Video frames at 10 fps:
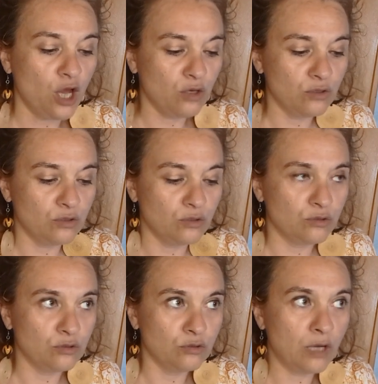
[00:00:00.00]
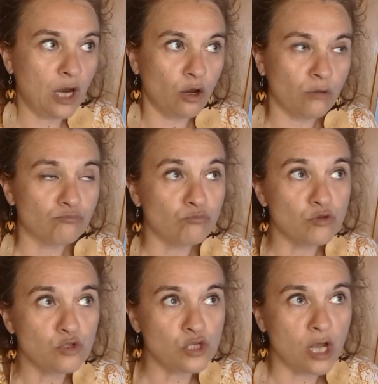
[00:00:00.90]
Euh, alors,
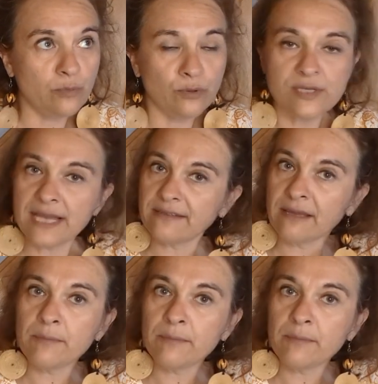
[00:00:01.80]
seul pour certains,